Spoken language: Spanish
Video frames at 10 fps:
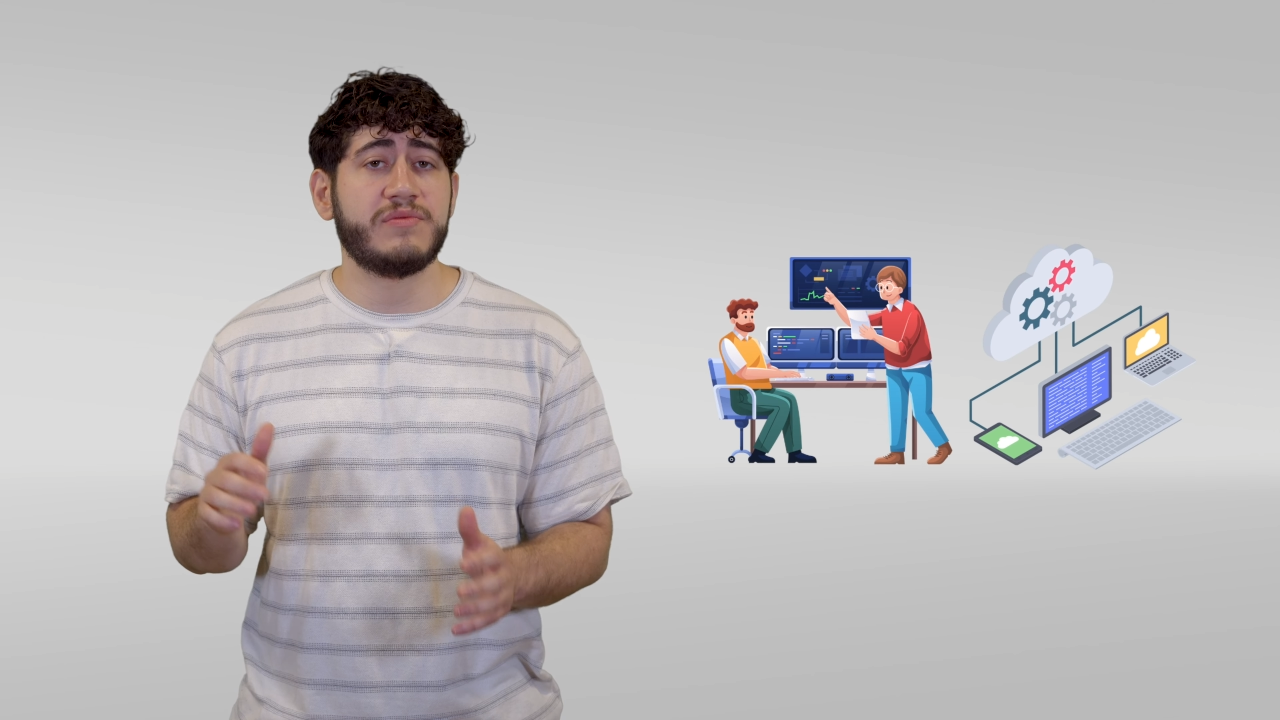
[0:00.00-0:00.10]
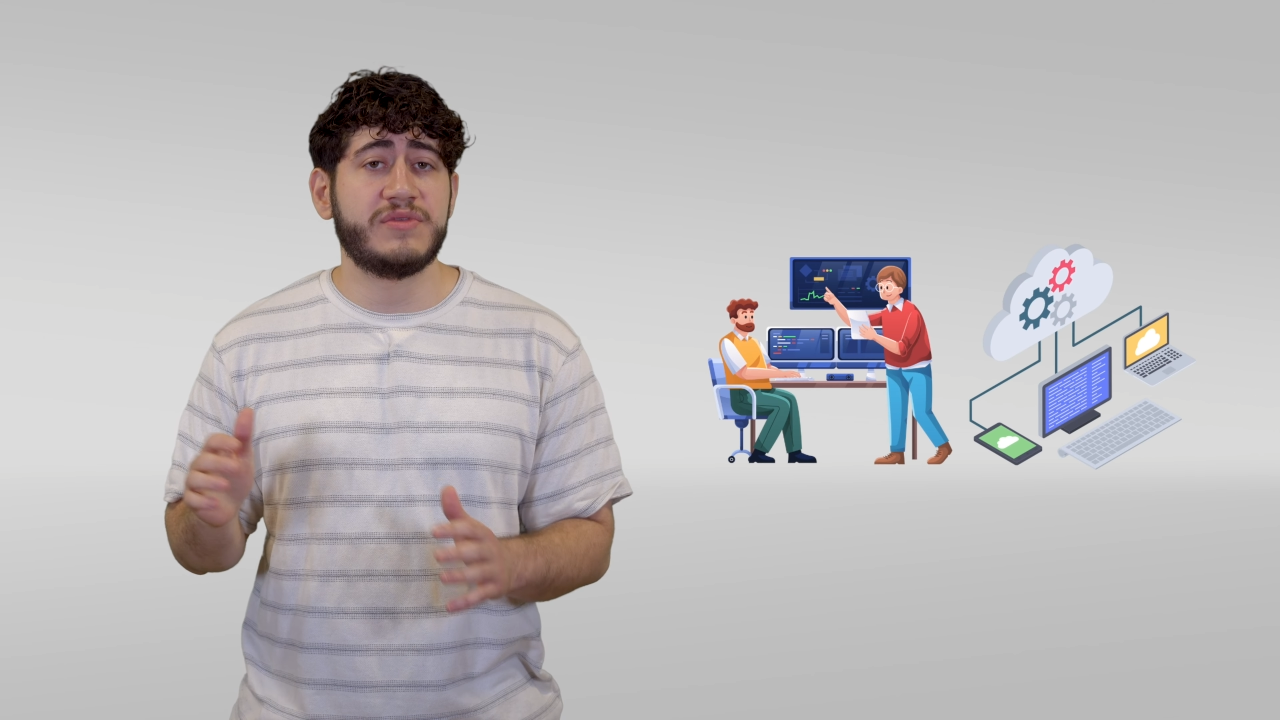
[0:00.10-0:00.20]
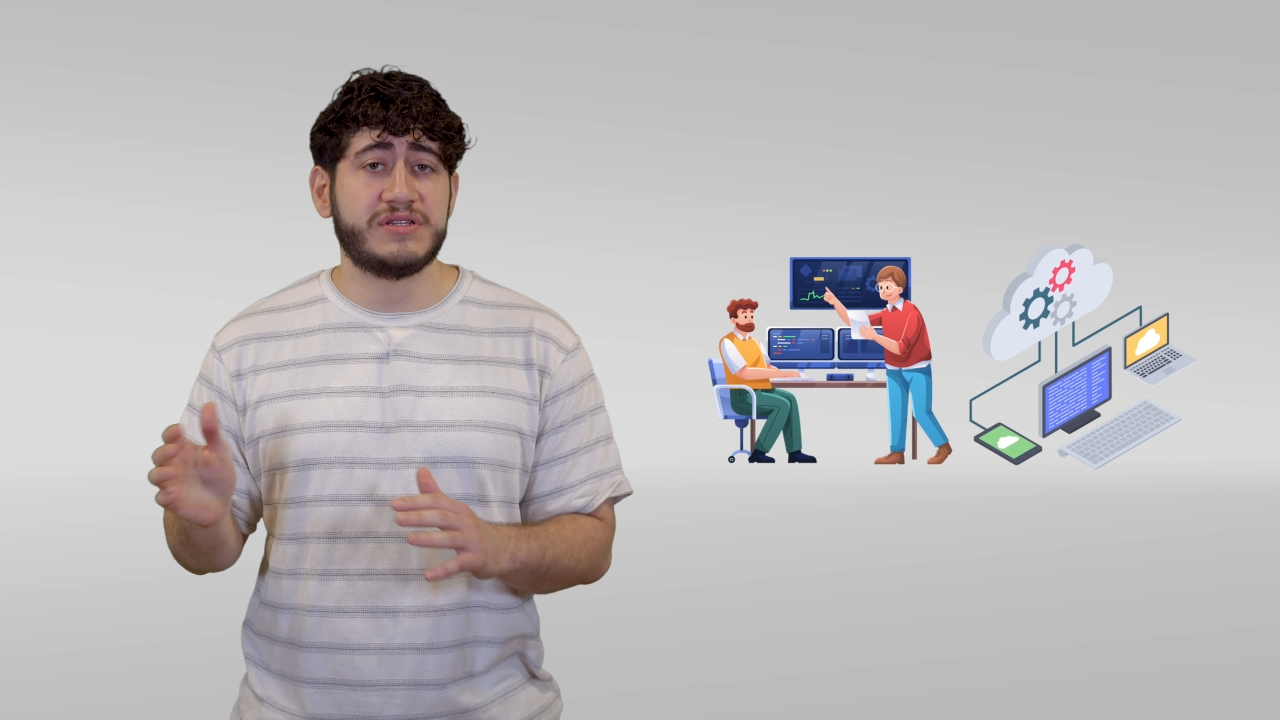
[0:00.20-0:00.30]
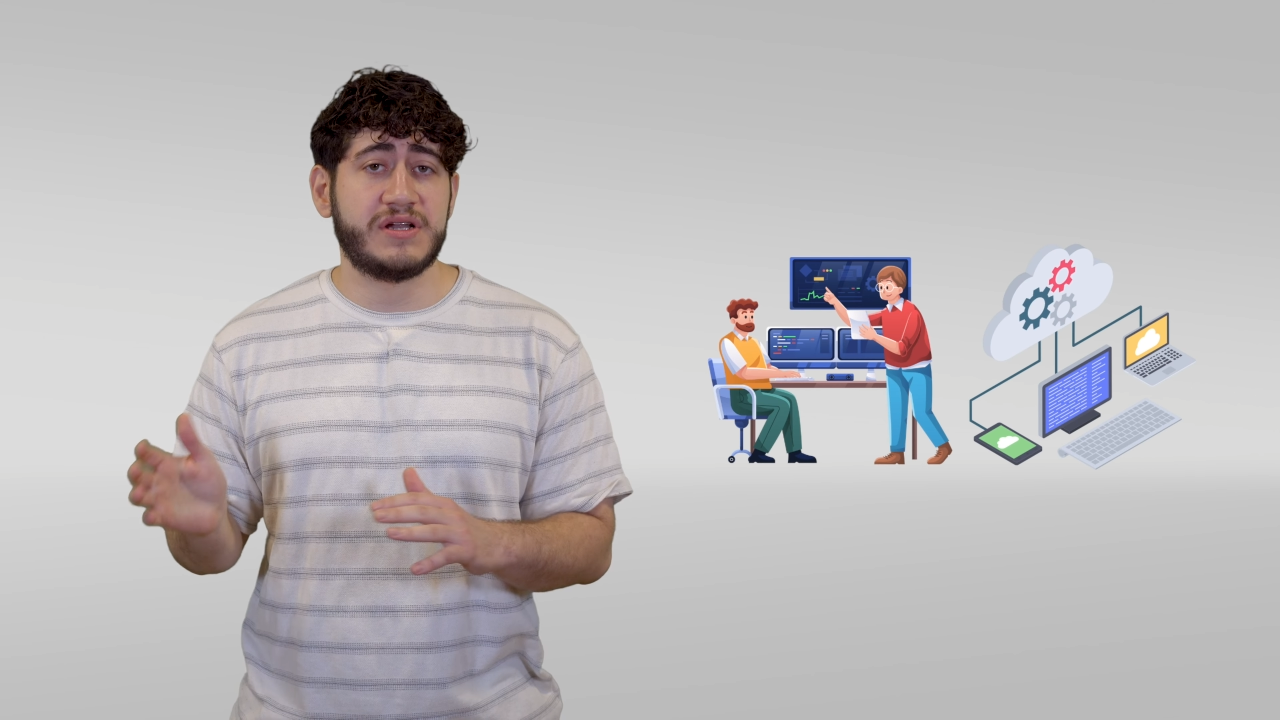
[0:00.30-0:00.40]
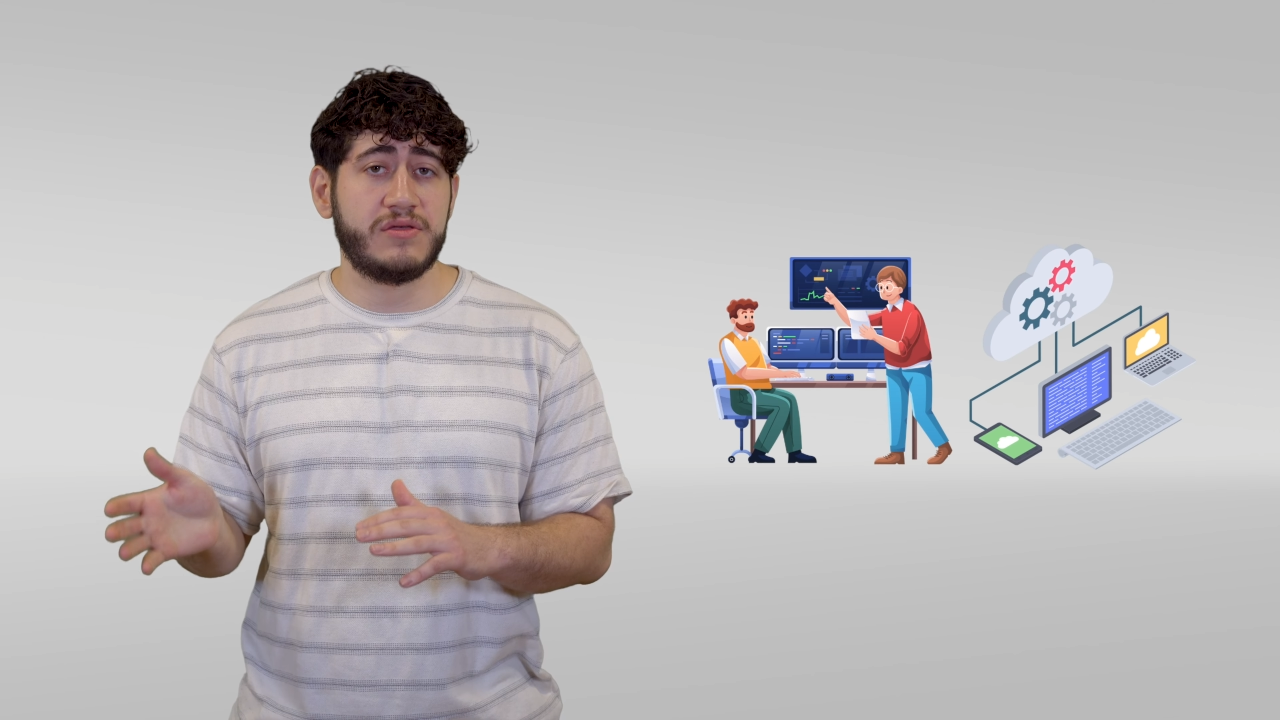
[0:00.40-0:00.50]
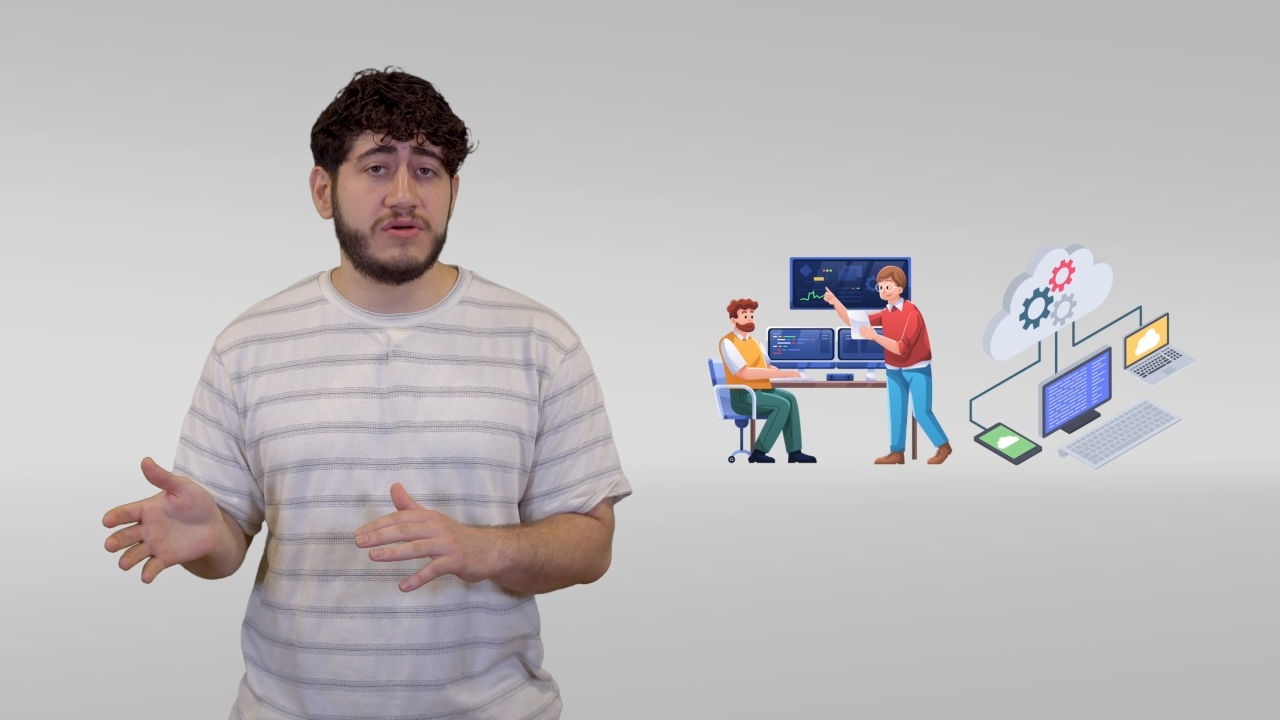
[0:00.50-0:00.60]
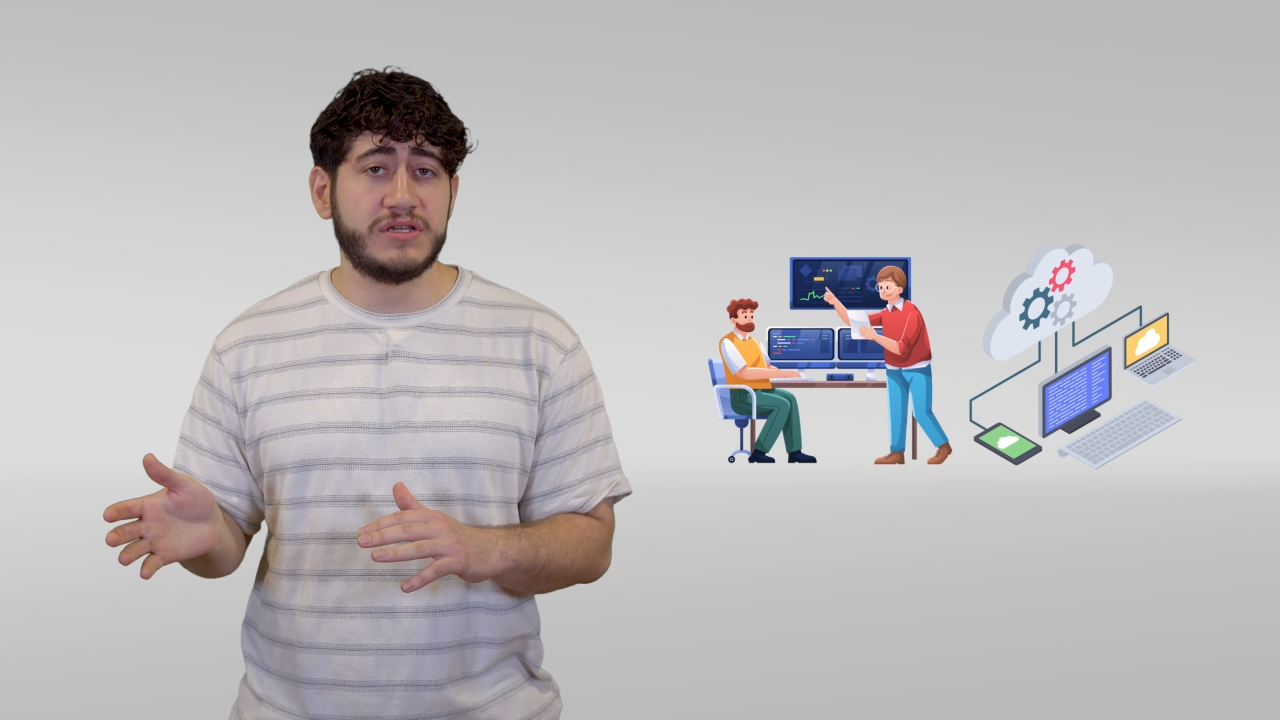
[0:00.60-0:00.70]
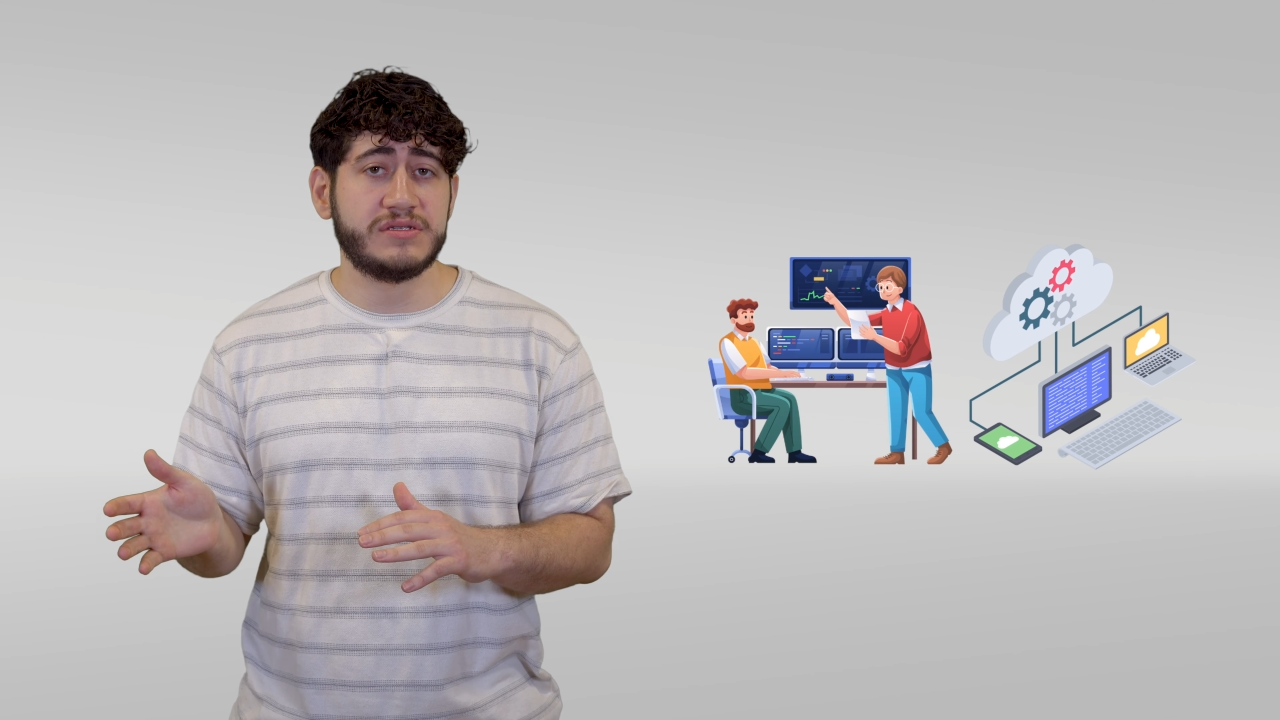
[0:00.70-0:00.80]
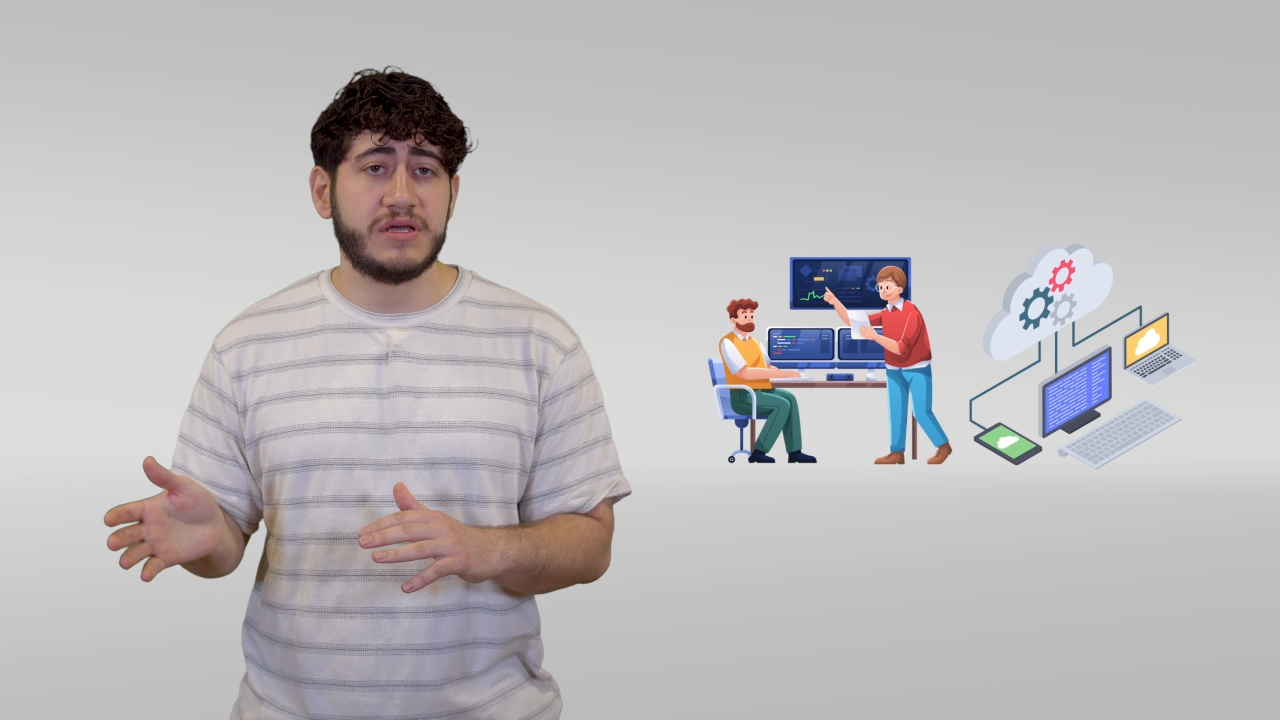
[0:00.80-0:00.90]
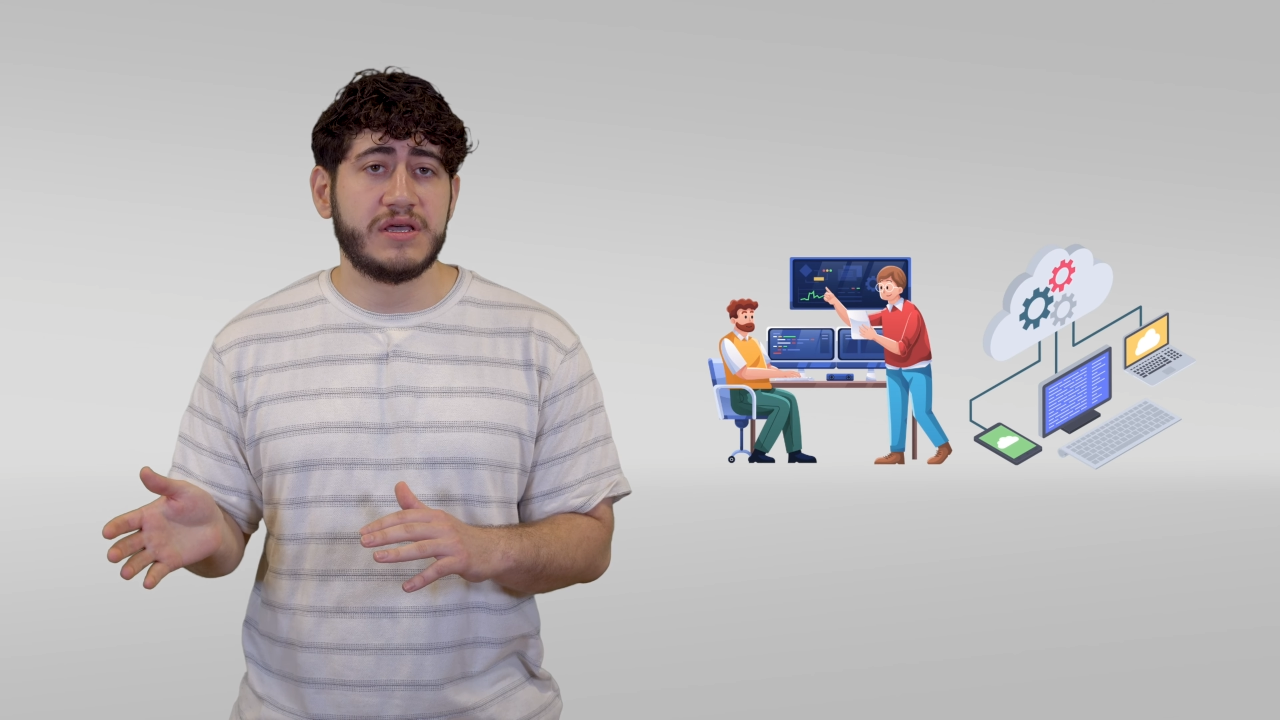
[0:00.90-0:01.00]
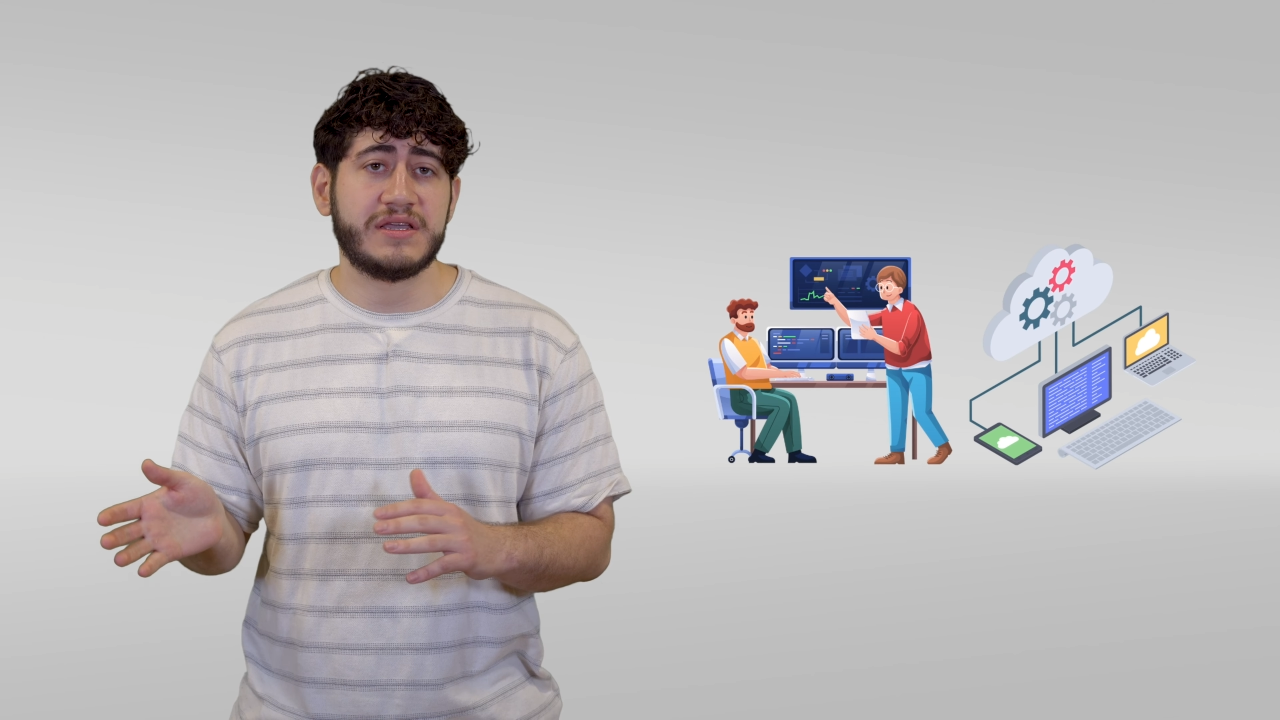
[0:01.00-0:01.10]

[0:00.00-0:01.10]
administradores,